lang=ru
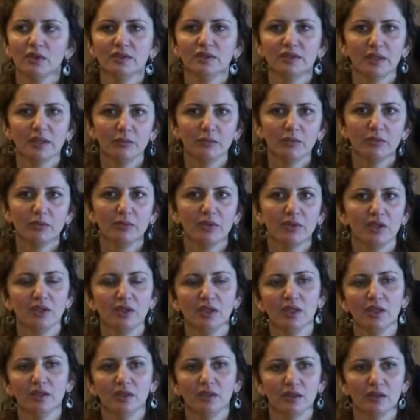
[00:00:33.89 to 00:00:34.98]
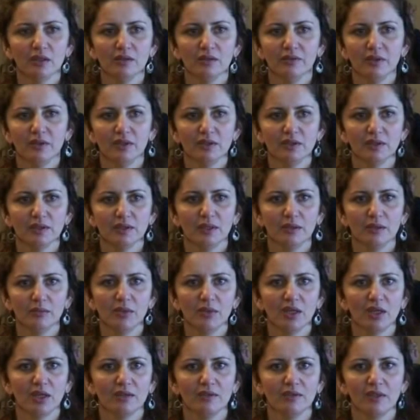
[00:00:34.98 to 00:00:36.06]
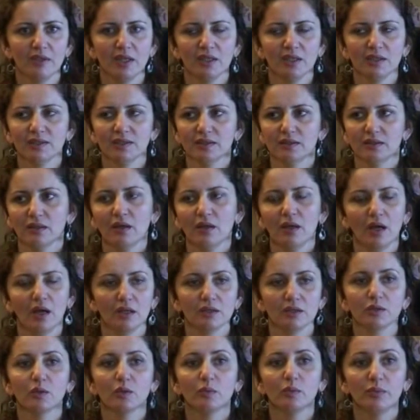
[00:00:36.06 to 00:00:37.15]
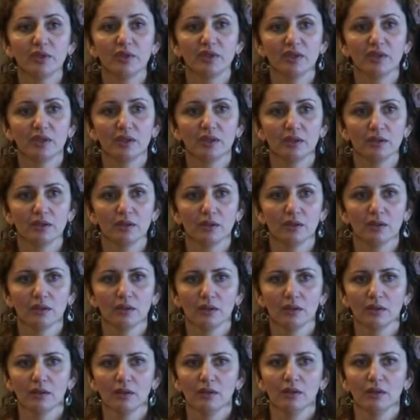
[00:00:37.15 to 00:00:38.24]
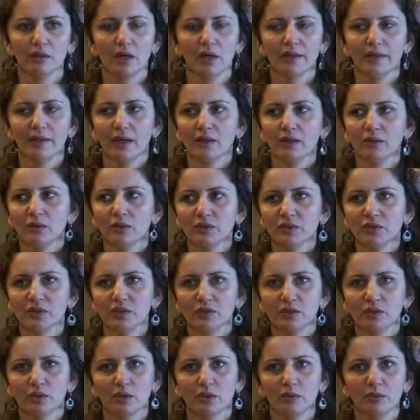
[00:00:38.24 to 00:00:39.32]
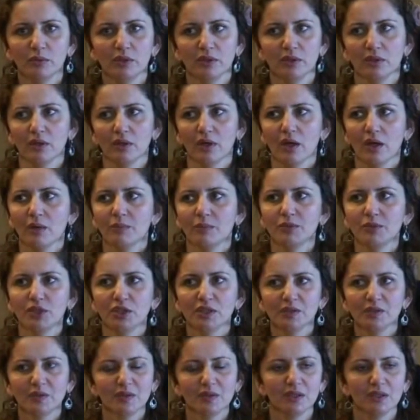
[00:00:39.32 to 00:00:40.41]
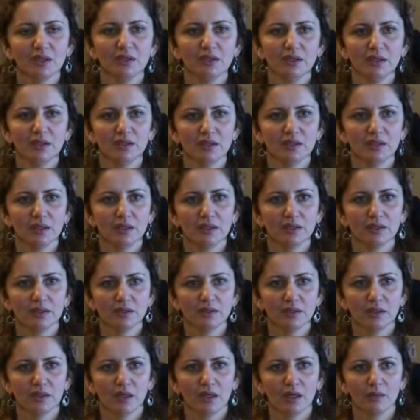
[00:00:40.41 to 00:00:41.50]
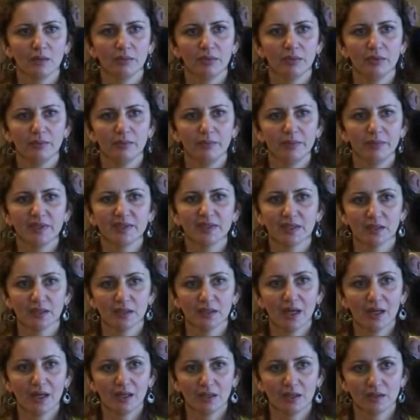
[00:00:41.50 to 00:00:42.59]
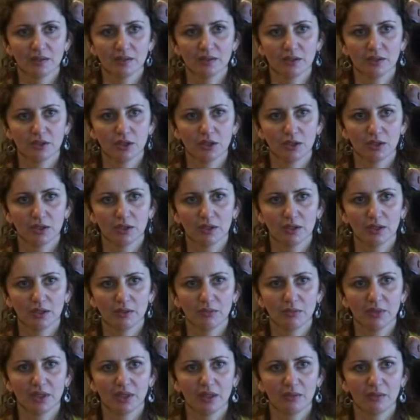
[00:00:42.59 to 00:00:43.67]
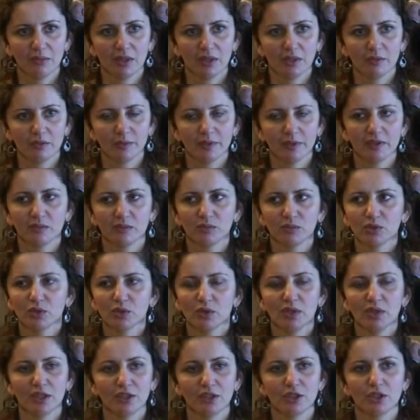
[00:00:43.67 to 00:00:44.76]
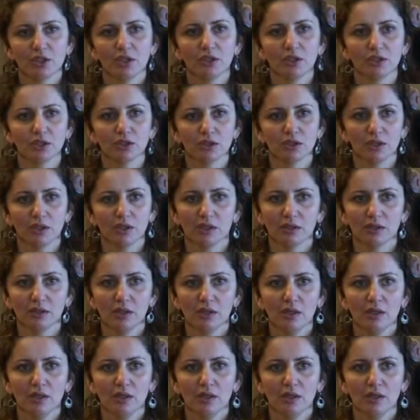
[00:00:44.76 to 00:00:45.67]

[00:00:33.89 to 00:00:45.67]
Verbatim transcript: Тем не менее, эта конференция для меня является особенной. Она носит, кроме общественной деятельности, как бы персональное значение для меня имеет, потому что я черкешенка.